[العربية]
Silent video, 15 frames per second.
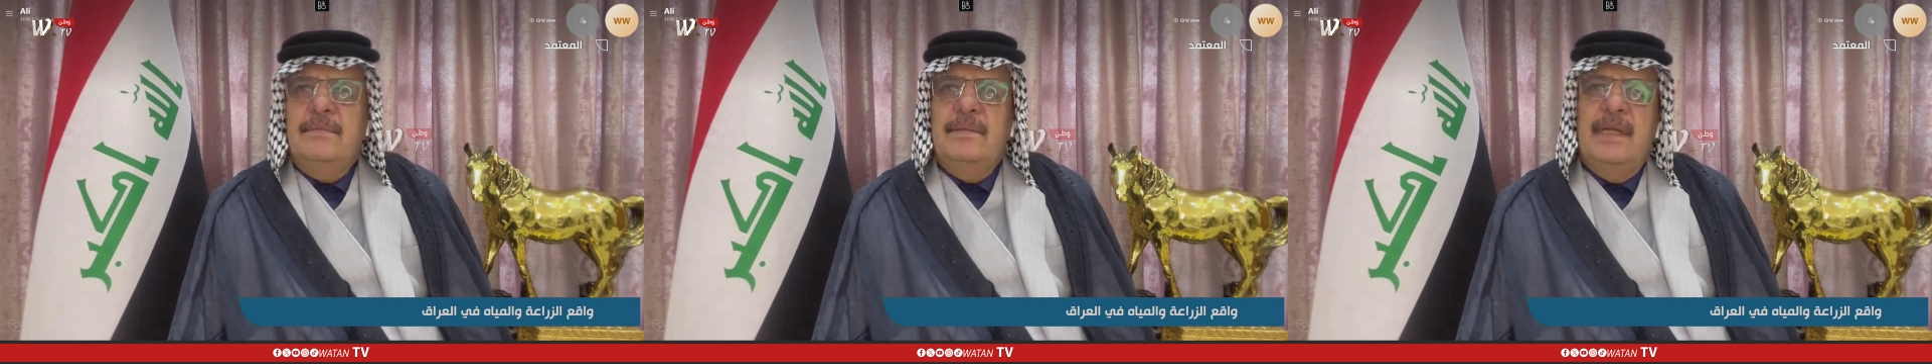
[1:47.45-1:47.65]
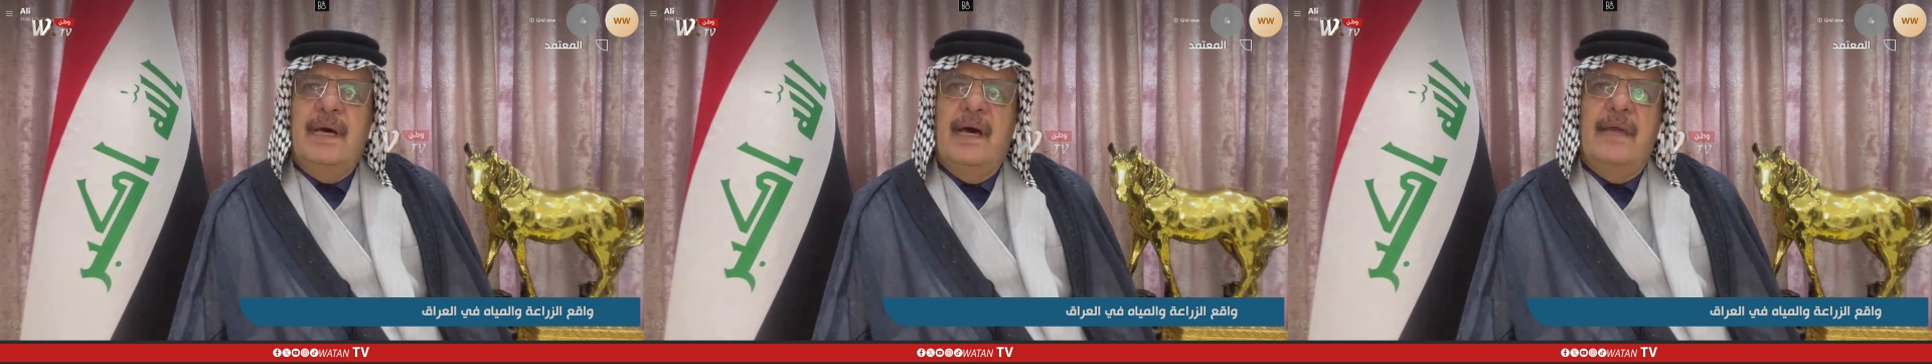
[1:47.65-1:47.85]

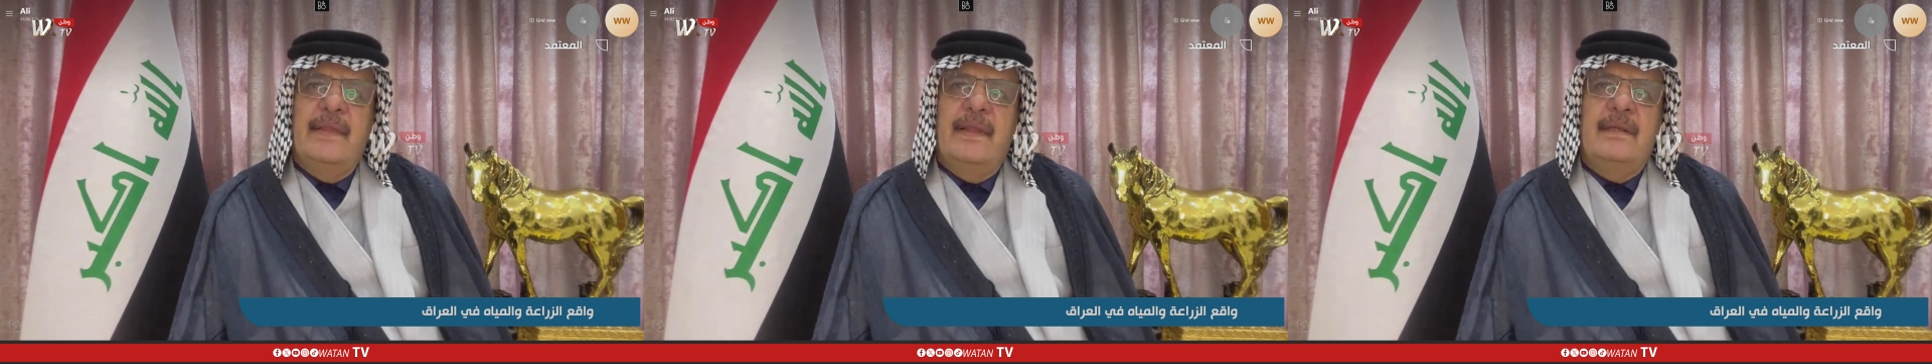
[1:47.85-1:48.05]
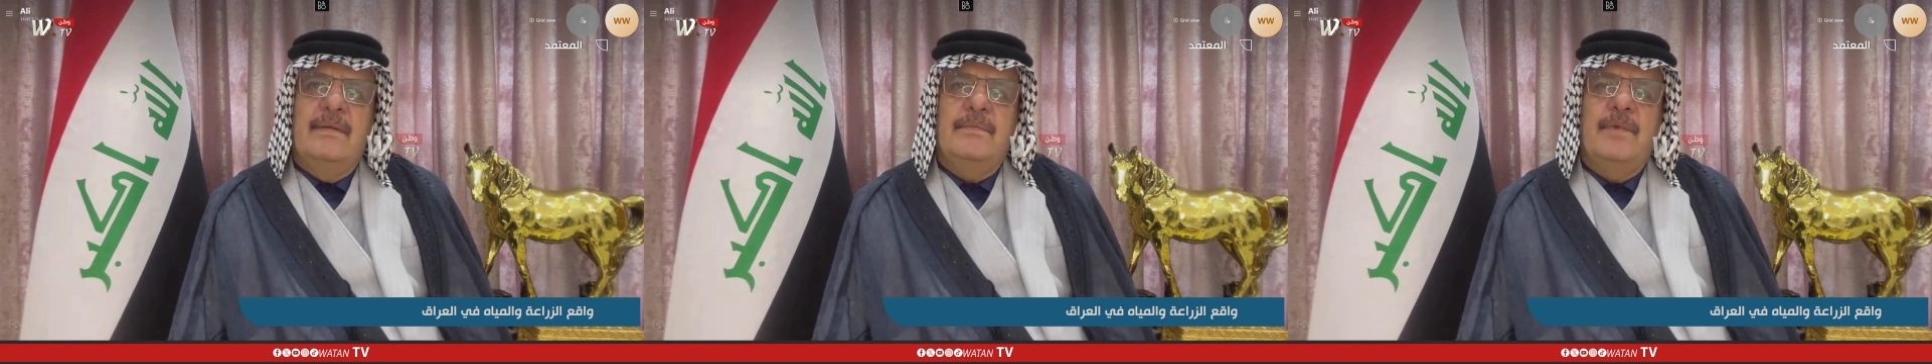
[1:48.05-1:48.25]
من هذا
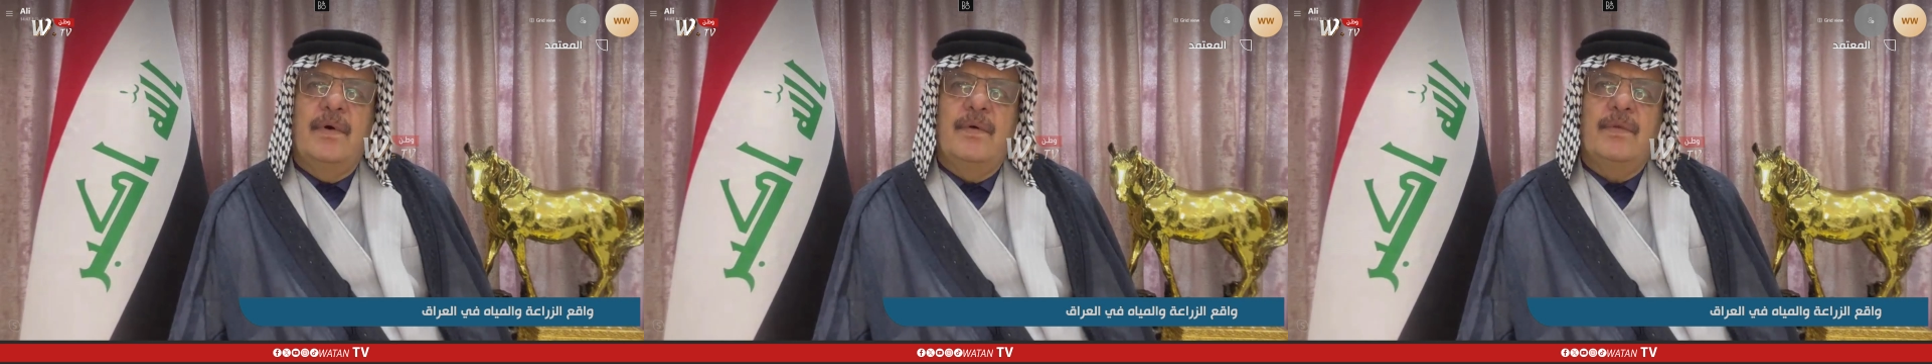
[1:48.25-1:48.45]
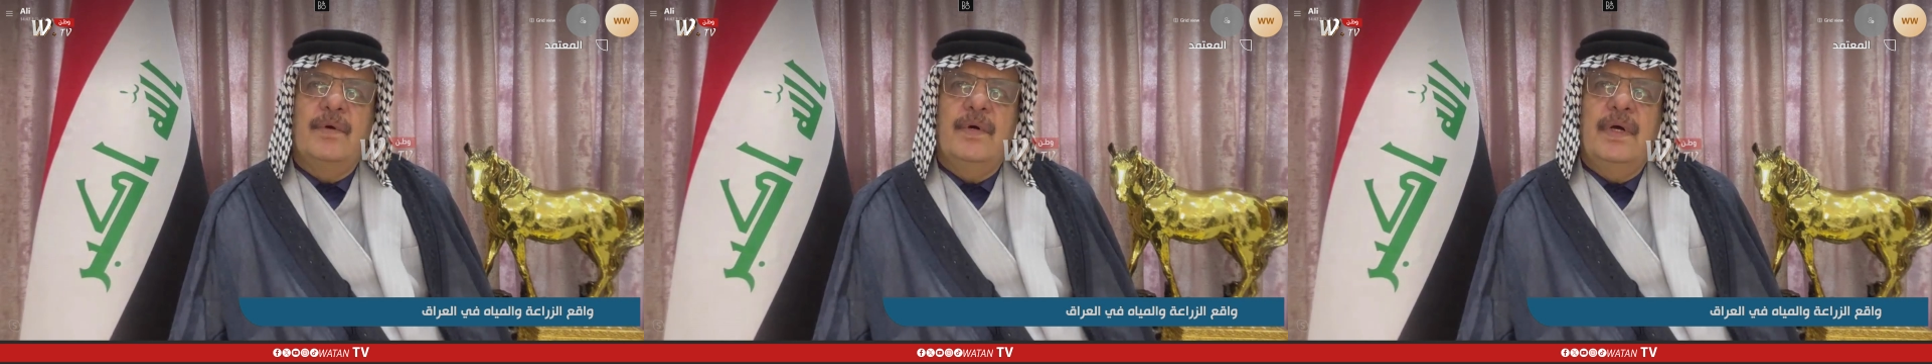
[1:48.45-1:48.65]

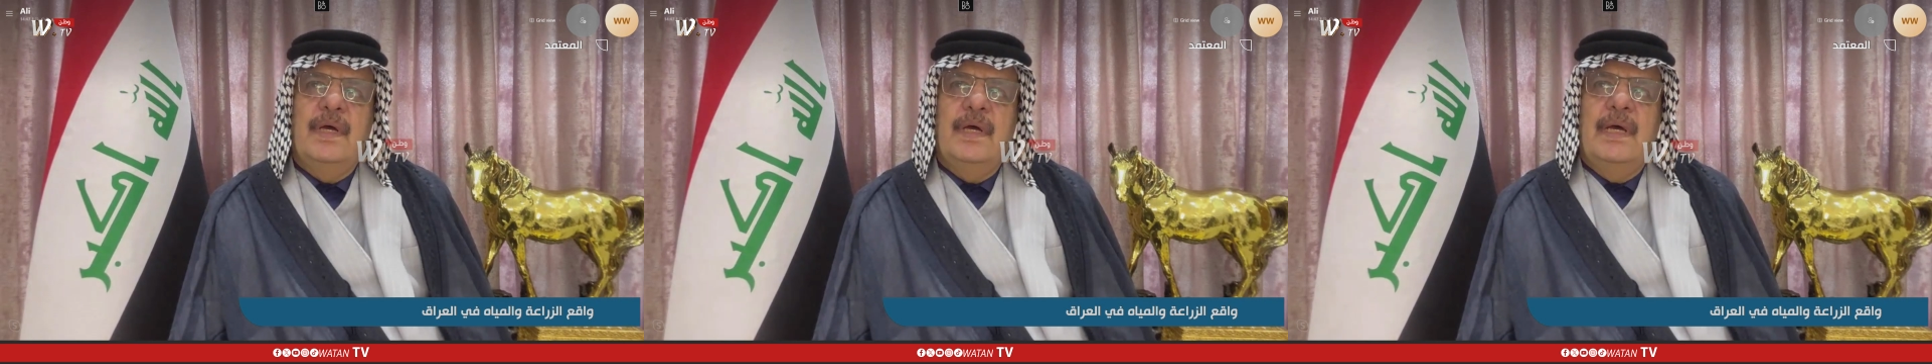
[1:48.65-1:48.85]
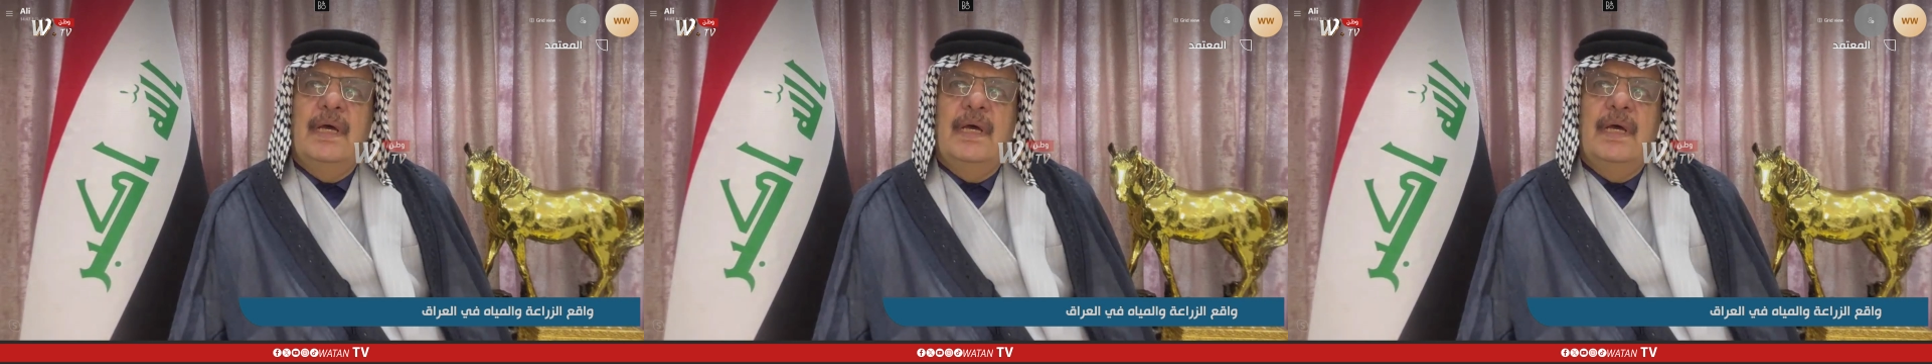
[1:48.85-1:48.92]
الموضوع